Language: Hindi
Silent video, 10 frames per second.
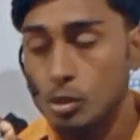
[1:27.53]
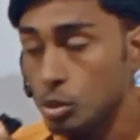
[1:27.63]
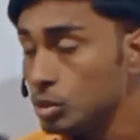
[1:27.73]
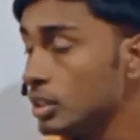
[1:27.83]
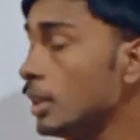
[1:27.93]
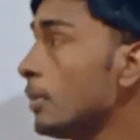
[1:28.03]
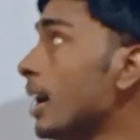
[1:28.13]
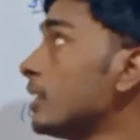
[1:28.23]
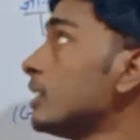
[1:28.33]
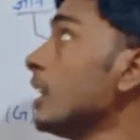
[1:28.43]
दूसरी
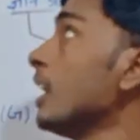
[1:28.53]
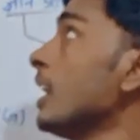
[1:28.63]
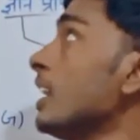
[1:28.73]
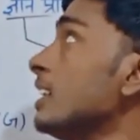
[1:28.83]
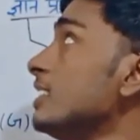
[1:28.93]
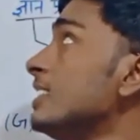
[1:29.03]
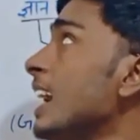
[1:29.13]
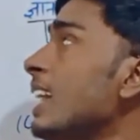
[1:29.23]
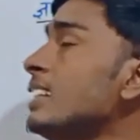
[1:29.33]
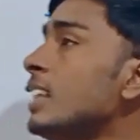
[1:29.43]
बात
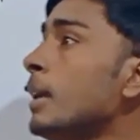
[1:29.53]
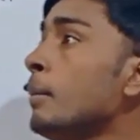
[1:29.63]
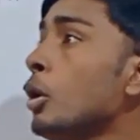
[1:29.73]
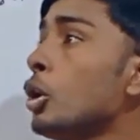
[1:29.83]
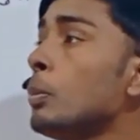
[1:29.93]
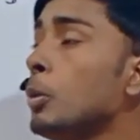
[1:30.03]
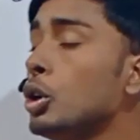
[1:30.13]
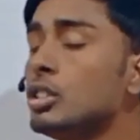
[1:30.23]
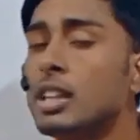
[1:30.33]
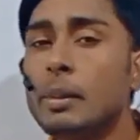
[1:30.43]
जैन धर्म और
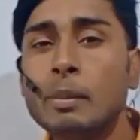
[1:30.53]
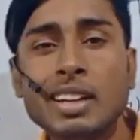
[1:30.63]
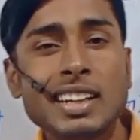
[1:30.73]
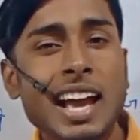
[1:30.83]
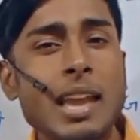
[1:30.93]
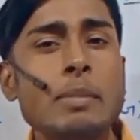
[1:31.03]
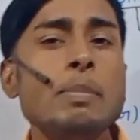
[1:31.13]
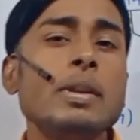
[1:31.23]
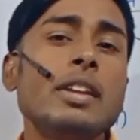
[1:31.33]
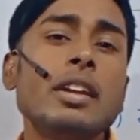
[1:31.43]
बौद्ध धर्म में टाइम
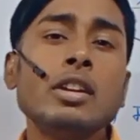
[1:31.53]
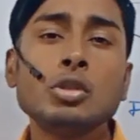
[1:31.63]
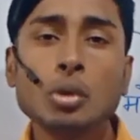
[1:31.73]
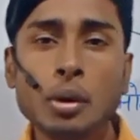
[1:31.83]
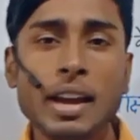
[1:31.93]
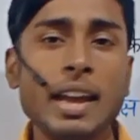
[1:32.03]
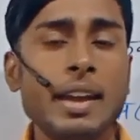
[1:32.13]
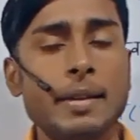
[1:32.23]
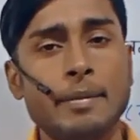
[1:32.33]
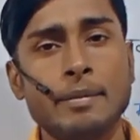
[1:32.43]
पीरियड जो
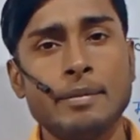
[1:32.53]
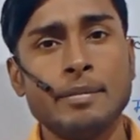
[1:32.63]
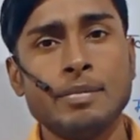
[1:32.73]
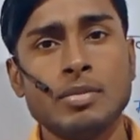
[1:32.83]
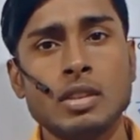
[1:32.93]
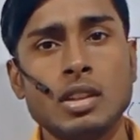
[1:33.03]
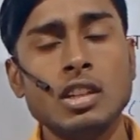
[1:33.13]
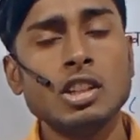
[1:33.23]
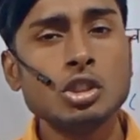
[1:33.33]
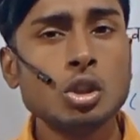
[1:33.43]
है
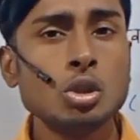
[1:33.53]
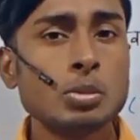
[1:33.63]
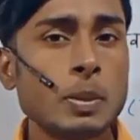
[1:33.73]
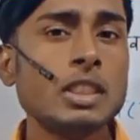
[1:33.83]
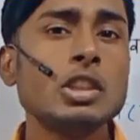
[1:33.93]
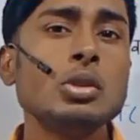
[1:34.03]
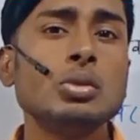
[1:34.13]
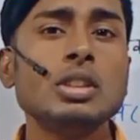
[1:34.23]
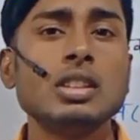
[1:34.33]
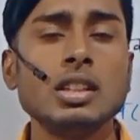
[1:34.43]
इनकी जो उत्पत्ति
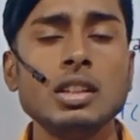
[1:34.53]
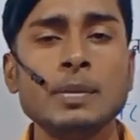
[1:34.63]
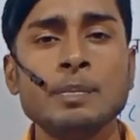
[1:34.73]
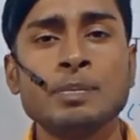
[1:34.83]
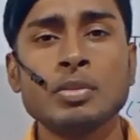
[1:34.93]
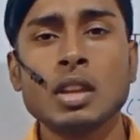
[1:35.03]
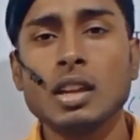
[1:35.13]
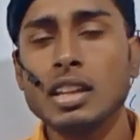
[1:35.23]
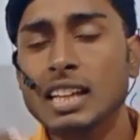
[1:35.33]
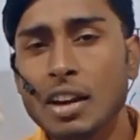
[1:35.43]
हुई थी
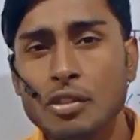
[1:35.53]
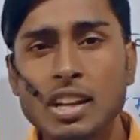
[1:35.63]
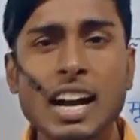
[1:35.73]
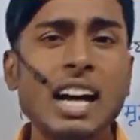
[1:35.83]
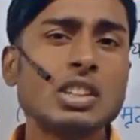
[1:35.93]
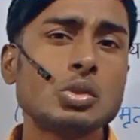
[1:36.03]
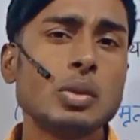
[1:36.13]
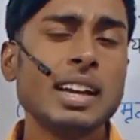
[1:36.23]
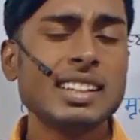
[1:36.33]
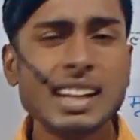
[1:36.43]
इनका विकास
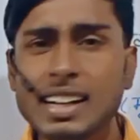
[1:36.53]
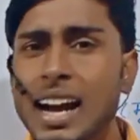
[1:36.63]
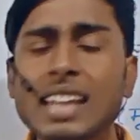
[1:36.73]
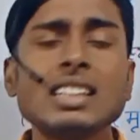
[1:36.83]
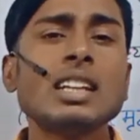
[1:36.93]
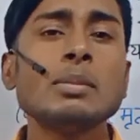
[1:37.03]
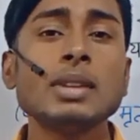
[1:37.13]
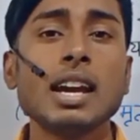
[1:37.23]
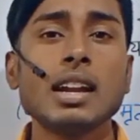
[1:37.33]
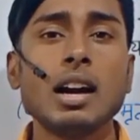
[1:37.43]
हुआ इनका कालक्रम
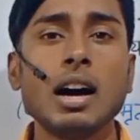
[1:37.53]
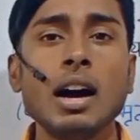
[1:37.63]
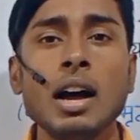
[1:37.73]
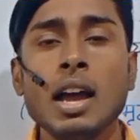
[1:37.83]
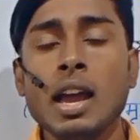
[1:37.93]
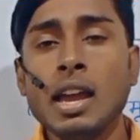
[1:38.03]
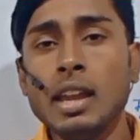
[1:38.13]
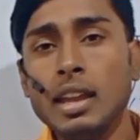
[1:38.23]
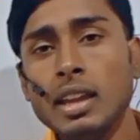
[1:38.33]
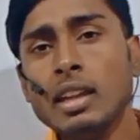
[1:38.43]
क्या रहा
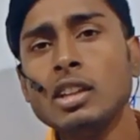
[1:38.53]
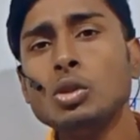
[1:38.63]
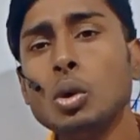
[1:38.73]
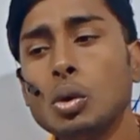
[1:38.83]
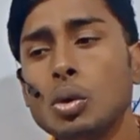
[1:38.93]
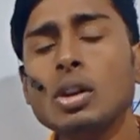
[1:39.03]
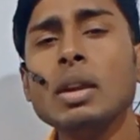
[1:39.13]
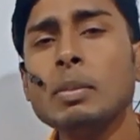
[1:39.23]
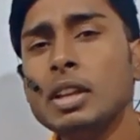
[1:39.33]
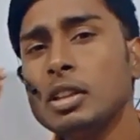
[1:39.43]
इन दोनों
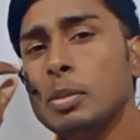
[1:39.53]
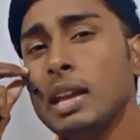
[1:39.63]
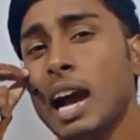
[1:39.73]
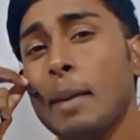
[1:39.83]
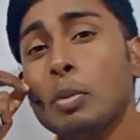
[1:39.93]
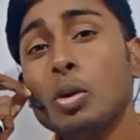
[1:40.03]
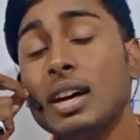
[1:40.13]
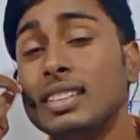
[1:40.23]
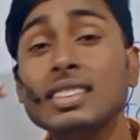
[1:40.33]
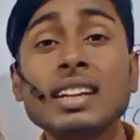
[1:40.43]
के बीच में आपको
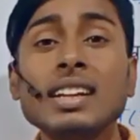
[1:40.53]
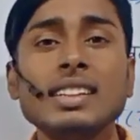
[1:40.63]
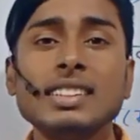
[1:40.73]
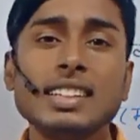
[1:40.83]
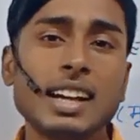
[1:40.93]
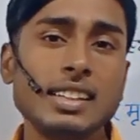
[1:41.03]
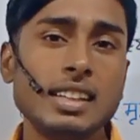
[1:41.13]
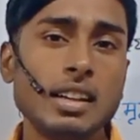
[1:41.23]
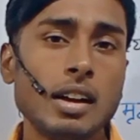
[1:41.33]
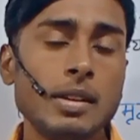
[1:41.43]
अंतर नहीं दिखाई
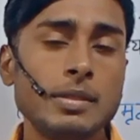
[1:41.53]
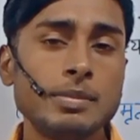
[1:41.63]
देगा